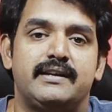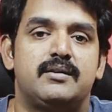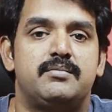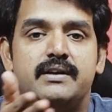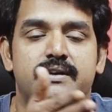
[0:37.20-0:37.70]

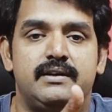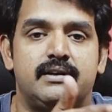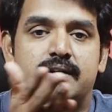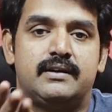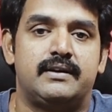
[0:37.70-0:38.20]
என்ன மாதிரி
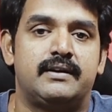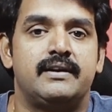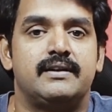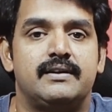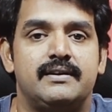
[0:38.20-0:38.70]

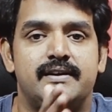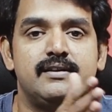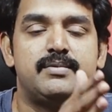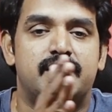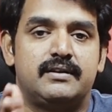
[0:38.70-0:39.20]
ட்ரேடுக்கு
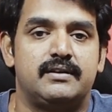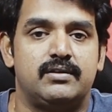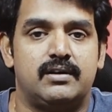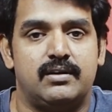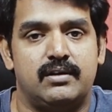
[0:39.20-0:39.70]
எது பண்ணுறது
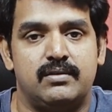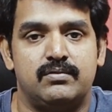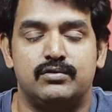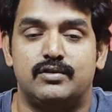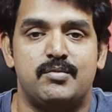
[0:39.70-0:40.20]

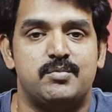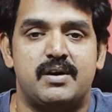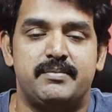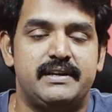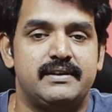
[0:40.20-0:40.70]

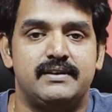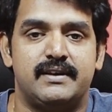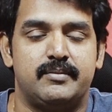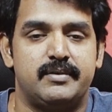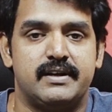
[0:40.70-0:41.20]
உத்தமம் அப்படின்னு
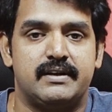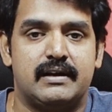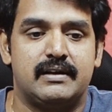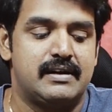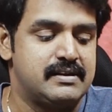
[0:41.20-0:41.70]
நிறைய பேர்
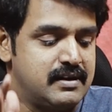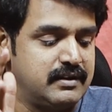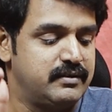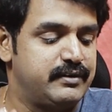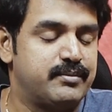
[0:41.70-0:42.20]
கேட்குறாங்க
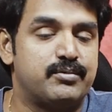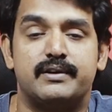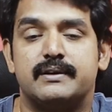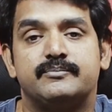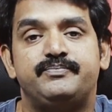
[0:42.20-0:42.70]
அதுக்காக இந்த வீடியோ
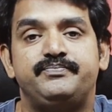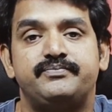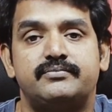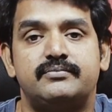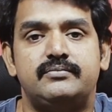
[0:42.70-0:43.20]
போட்டிருக்கேன்
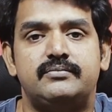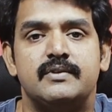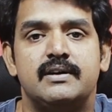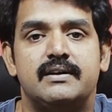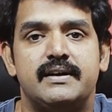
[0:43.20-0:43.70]

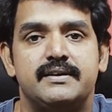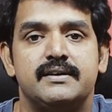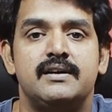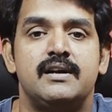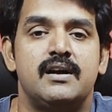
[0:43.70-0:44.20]

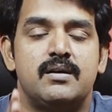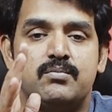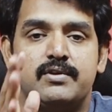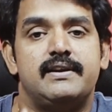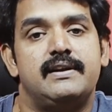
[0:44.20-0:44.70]
ரைட்
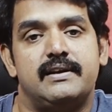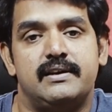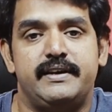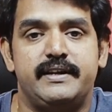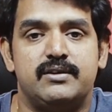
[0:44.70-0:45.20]
முதல்ல
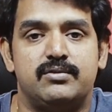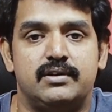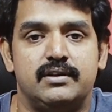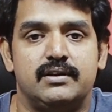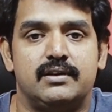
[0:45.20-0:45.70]
நீங்கள்
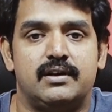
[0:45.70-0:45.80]
ஒரு